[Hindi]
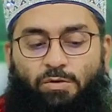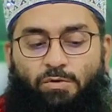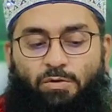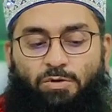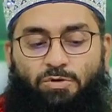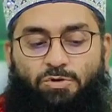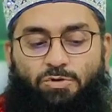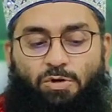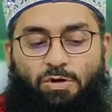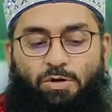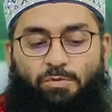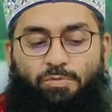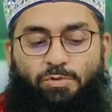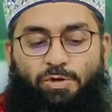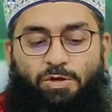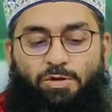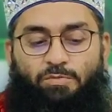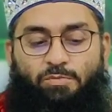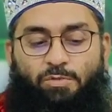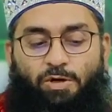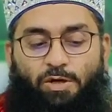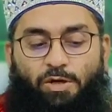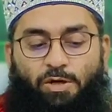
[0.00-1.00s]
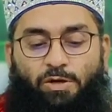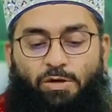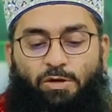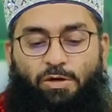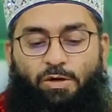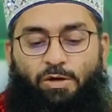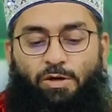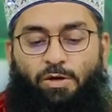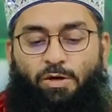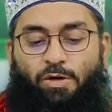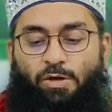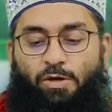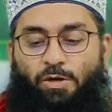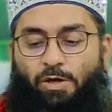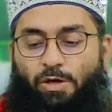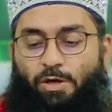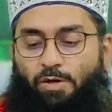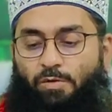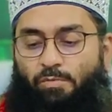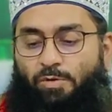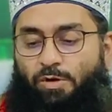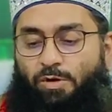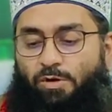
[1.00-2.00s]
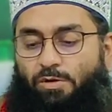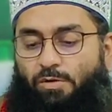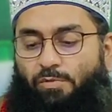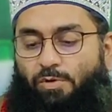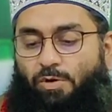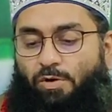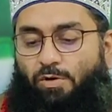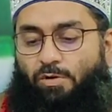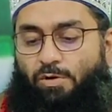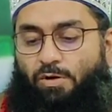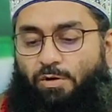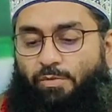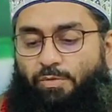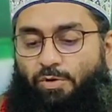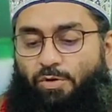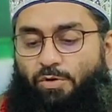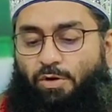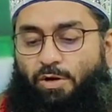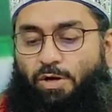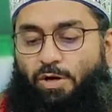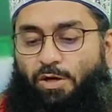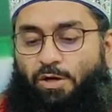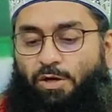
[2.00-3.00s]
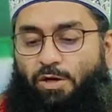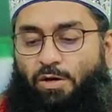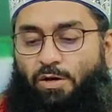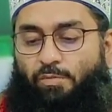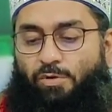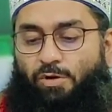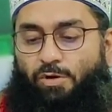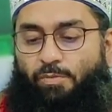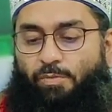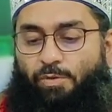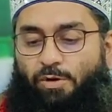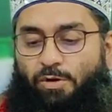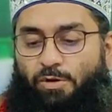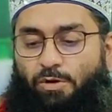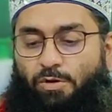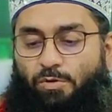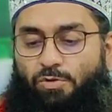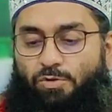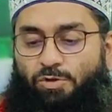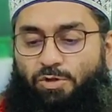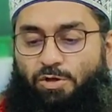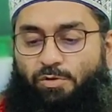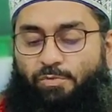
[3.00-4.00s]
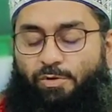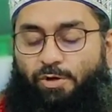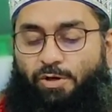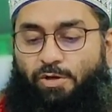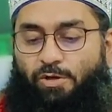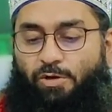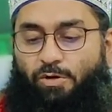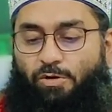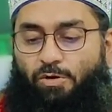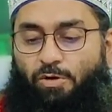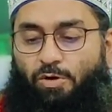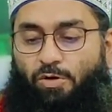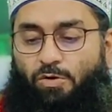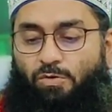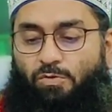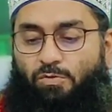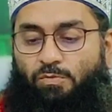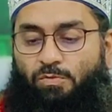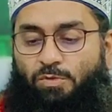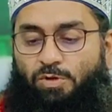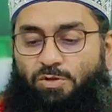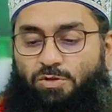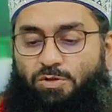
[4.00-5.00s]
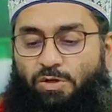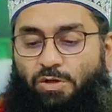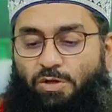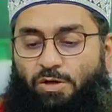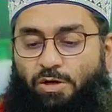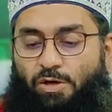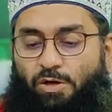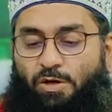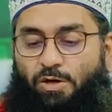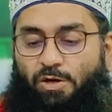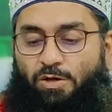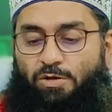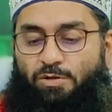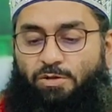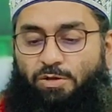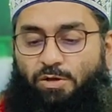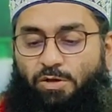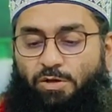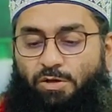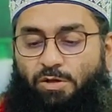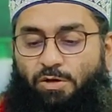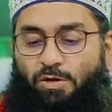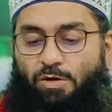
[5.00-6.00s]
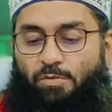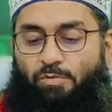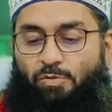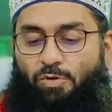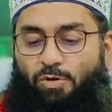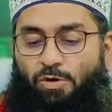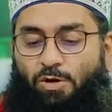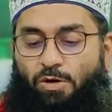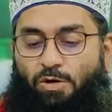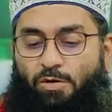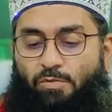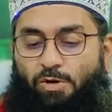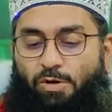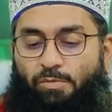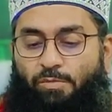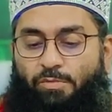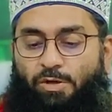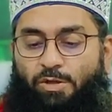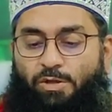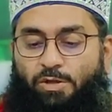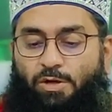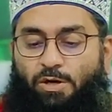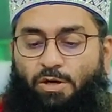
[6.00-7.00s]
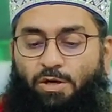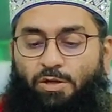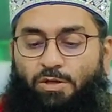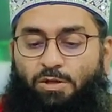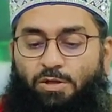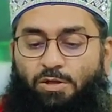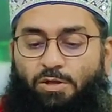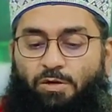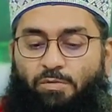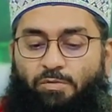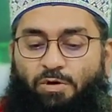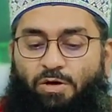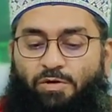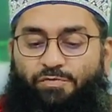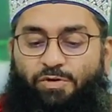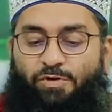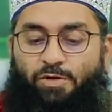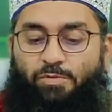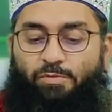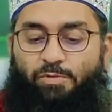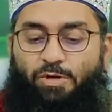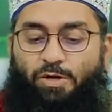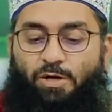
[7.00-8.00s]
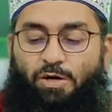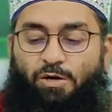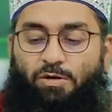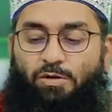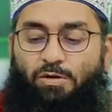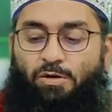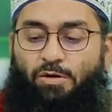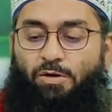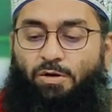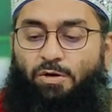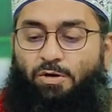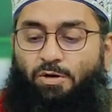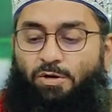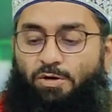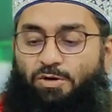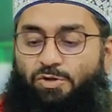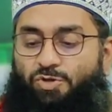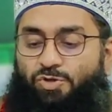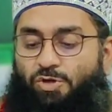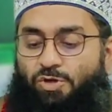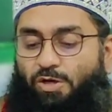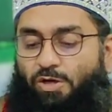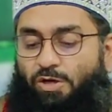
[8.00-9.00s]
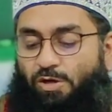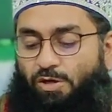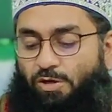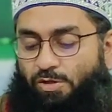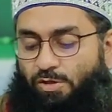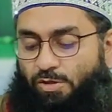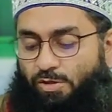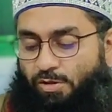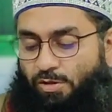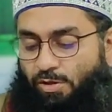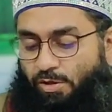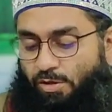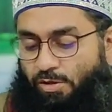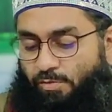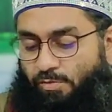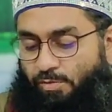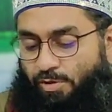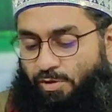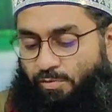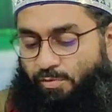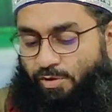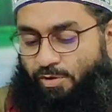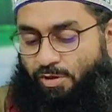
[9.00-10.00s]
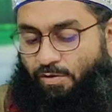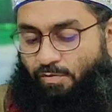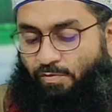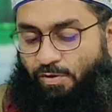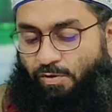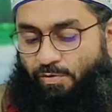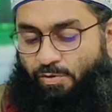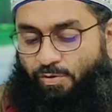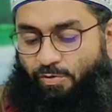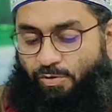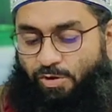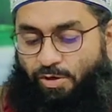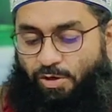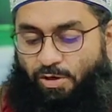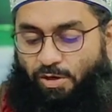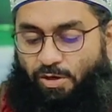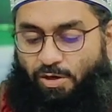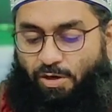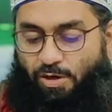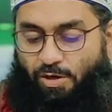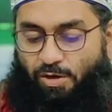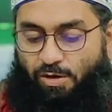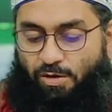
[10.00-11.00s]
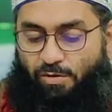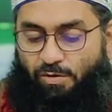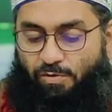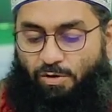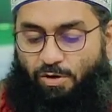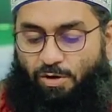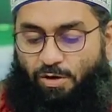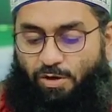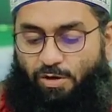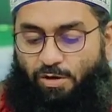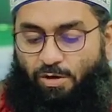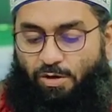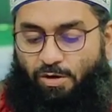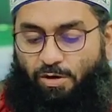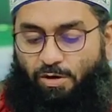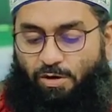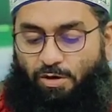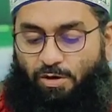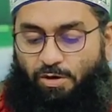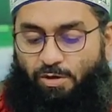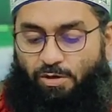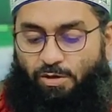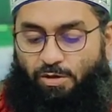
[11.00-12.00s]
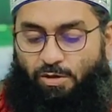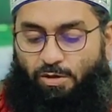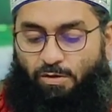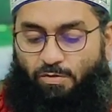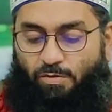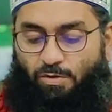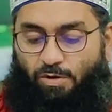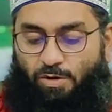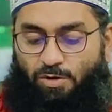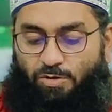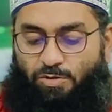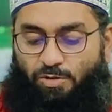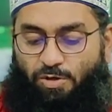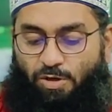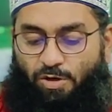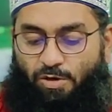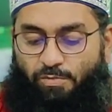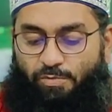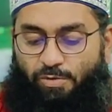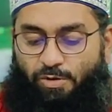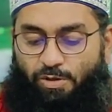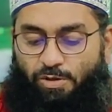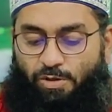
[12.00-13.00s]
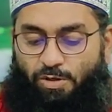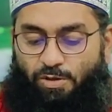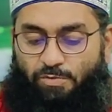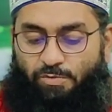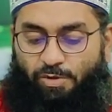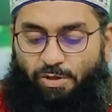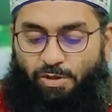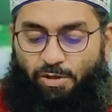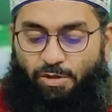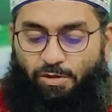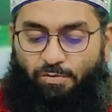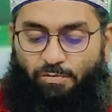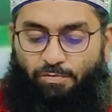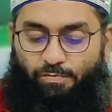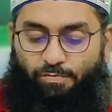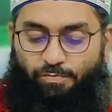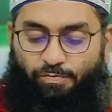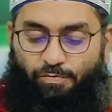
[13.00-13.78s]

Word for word: वसाब अजमाई एक मरतबा और नबी और आल नबी पर दरुशर पढ़ें अल्लाम सैदिना मौलाना महमद आदद माफ़िलमिल्लासलादमदमदवामिल्ला वसाब अजमाइन